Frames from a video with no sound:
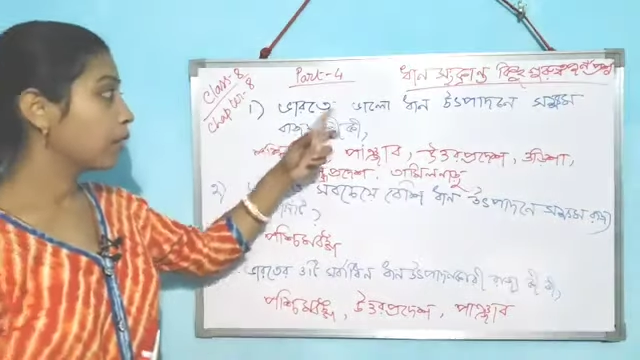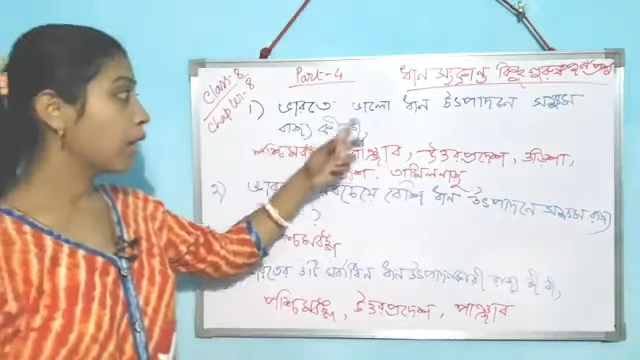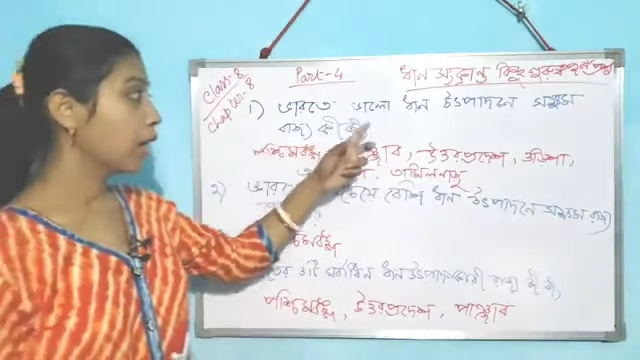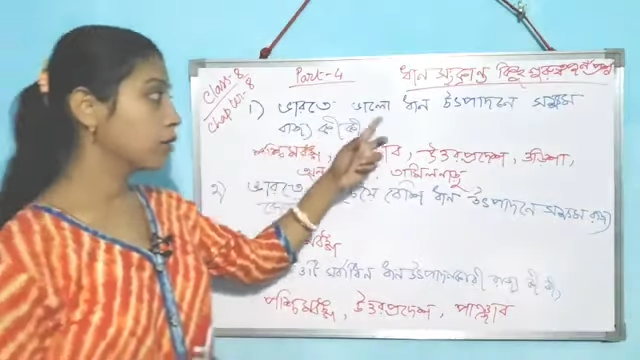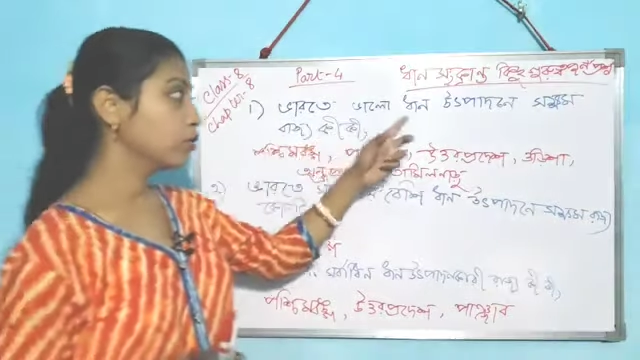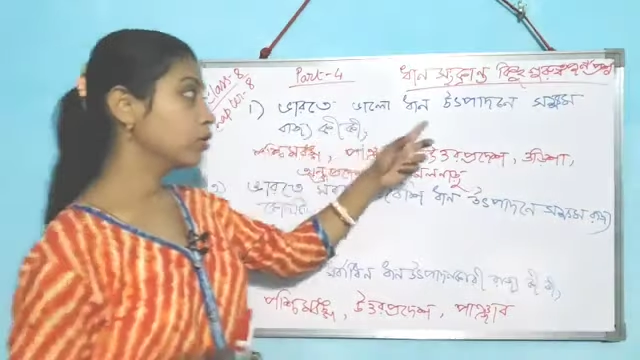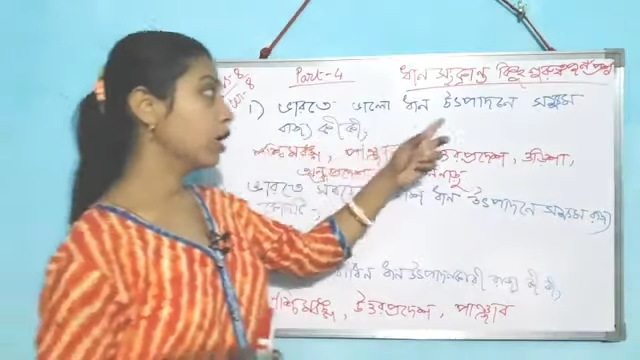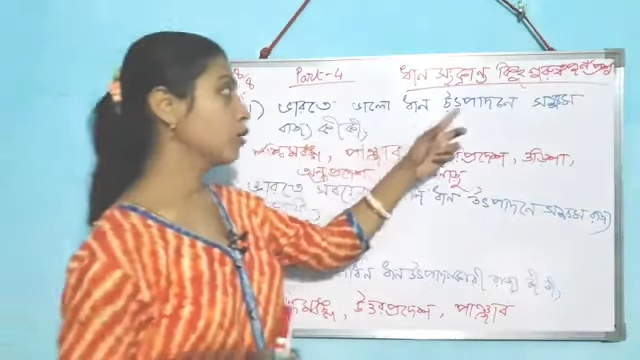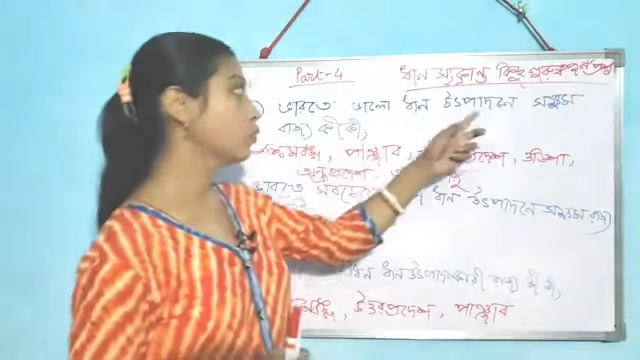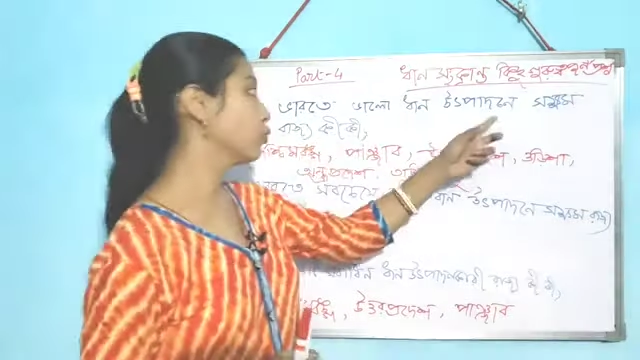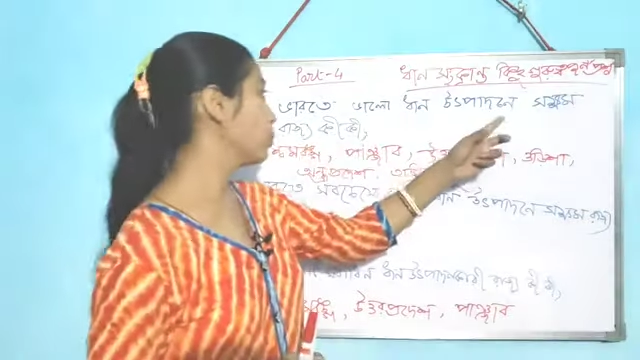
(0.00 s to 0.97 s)
ভালো
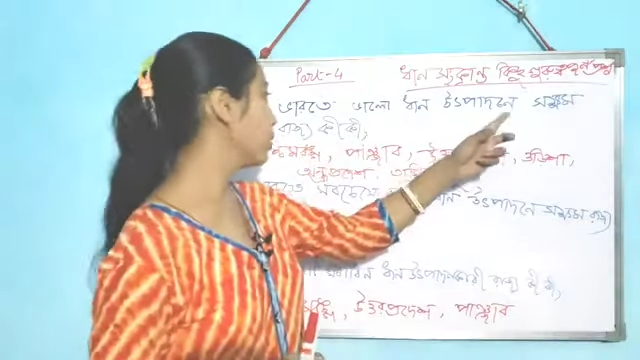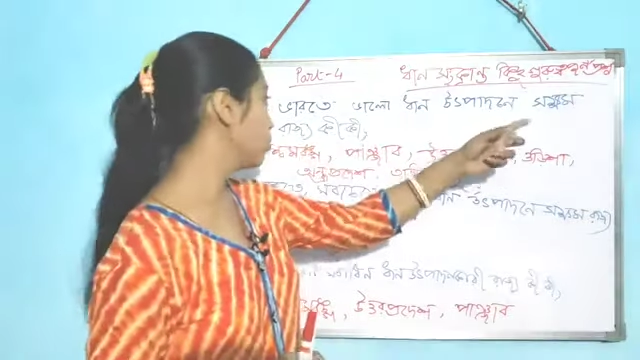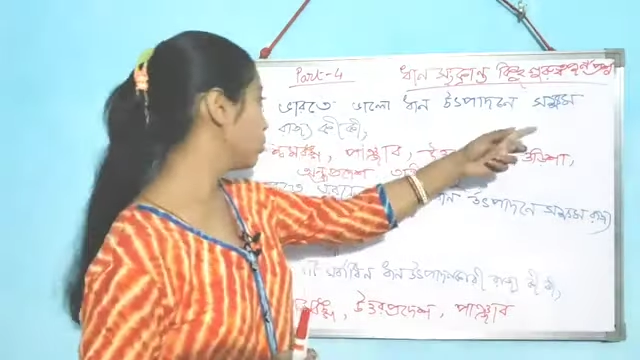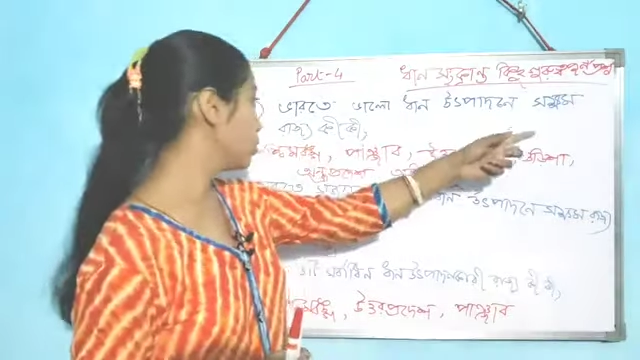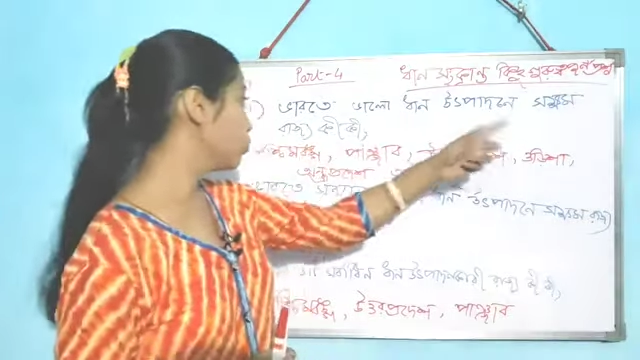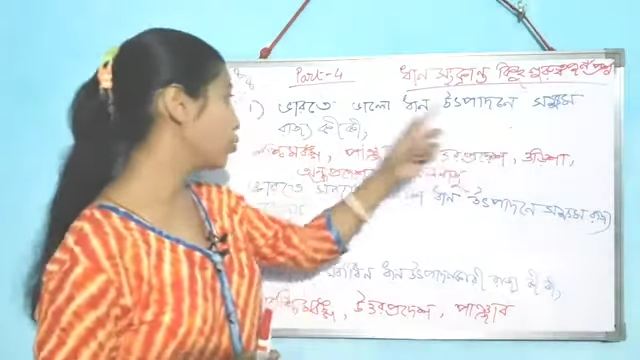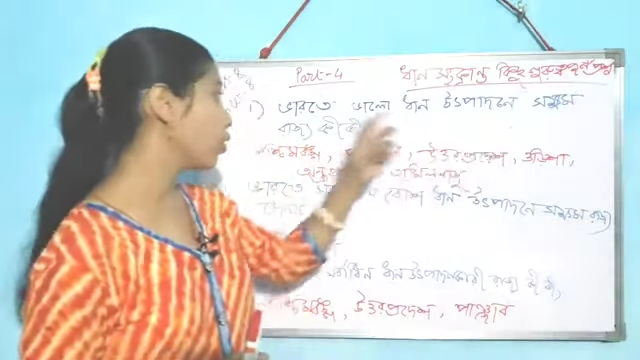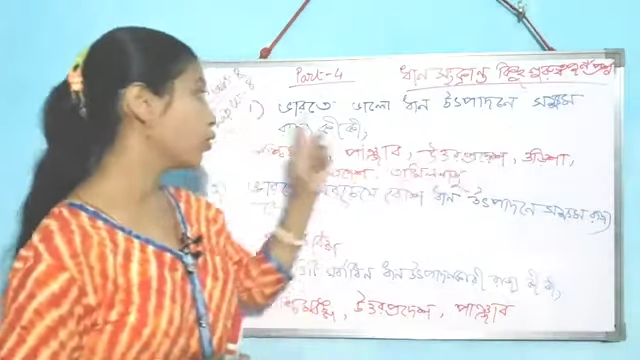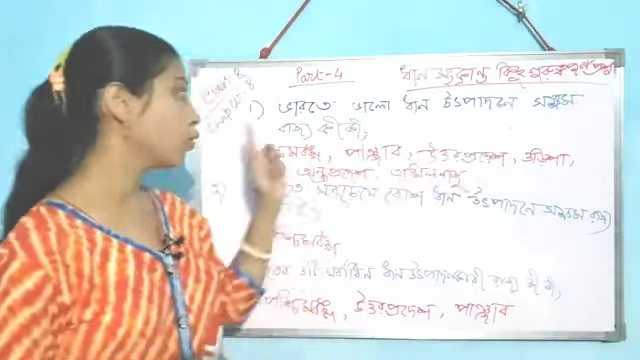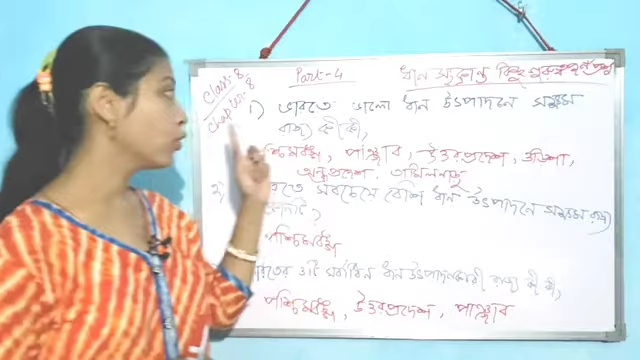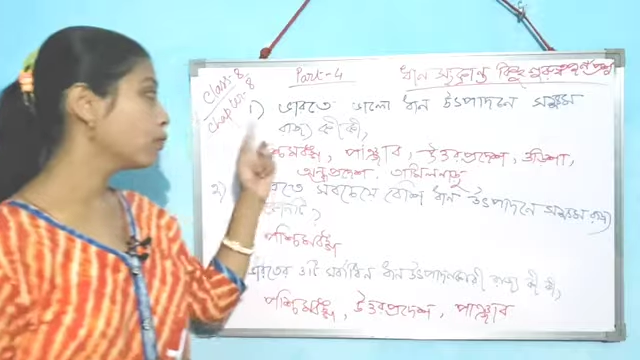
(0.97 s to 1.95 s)
ধান উৎপাদনে
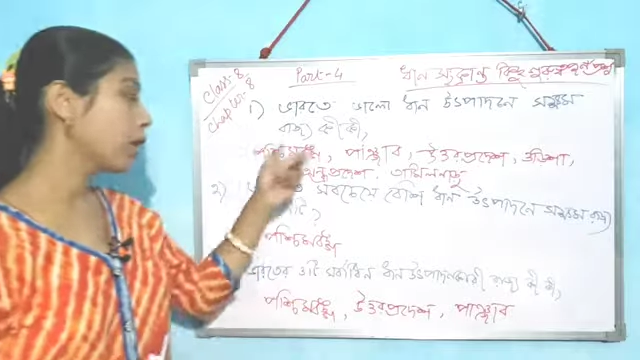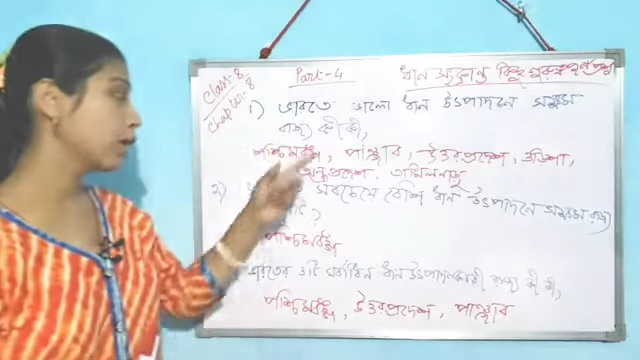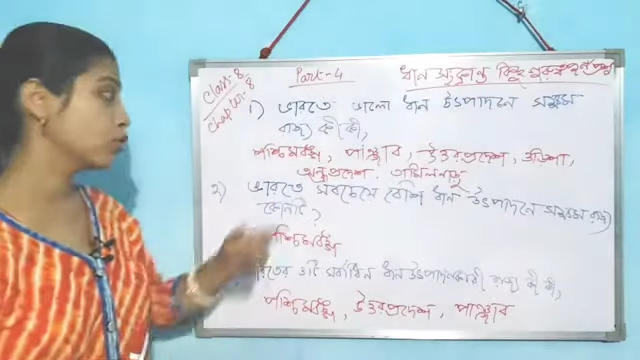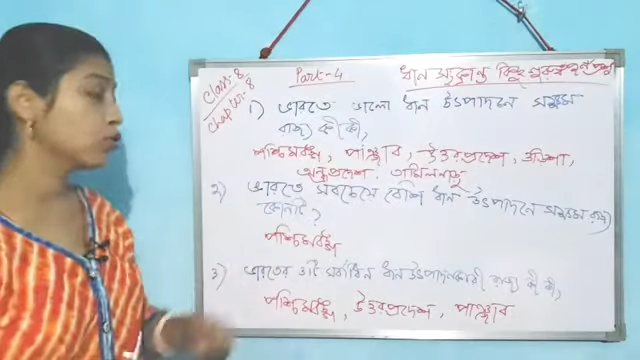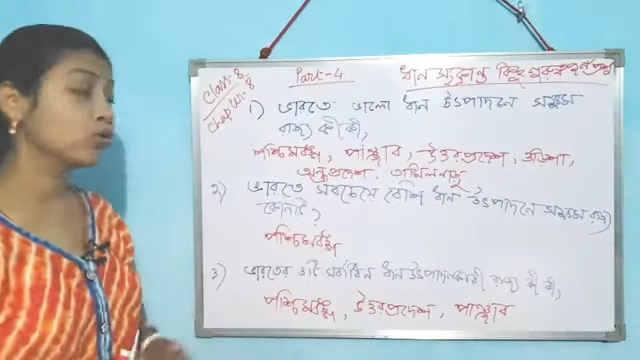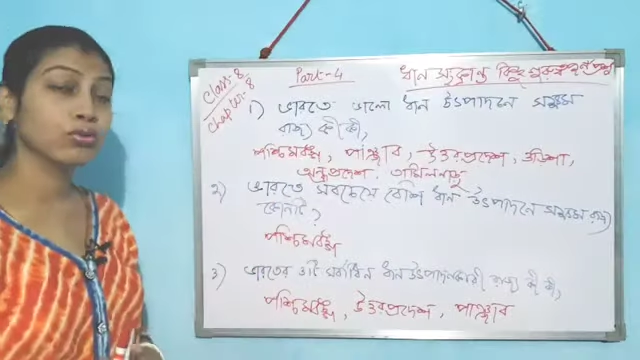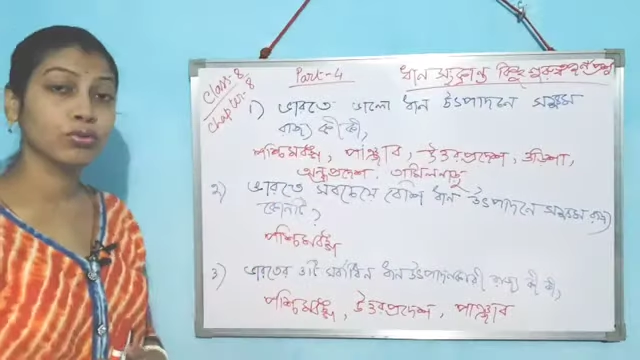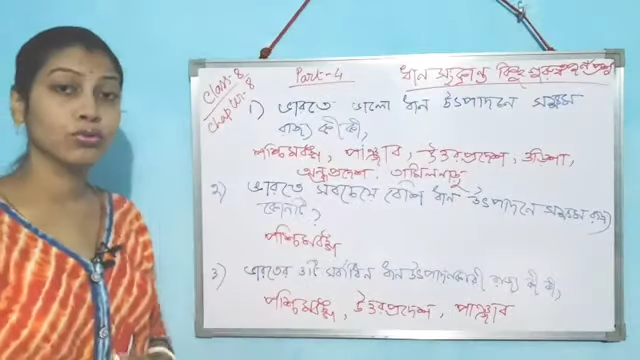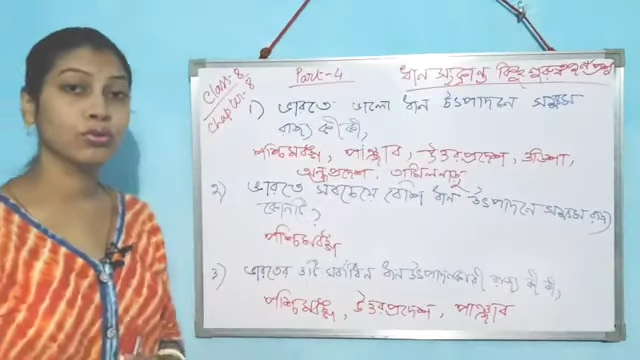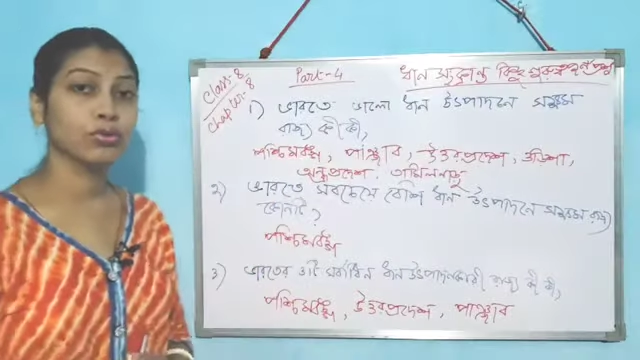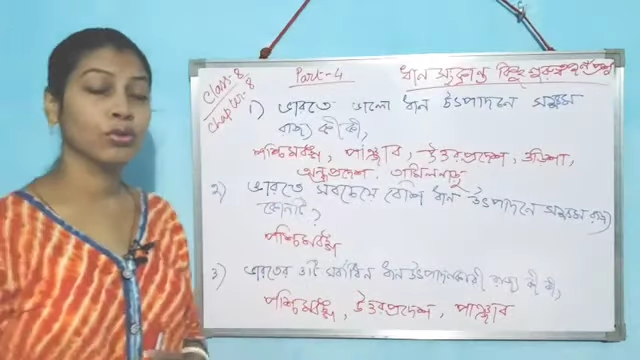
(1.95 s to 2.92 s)
সক্ষম রাজ্য
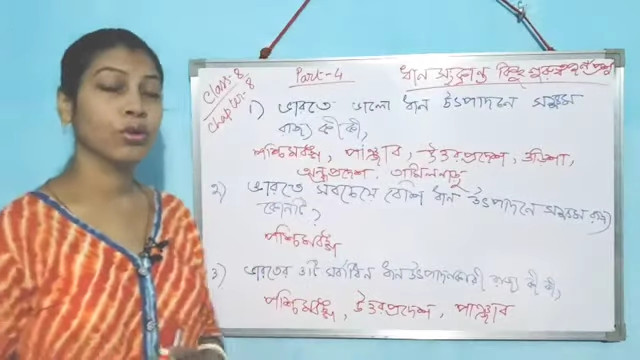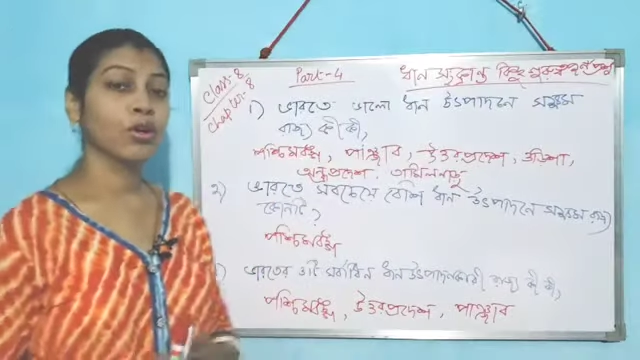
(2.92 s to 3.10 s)
কোনগুলো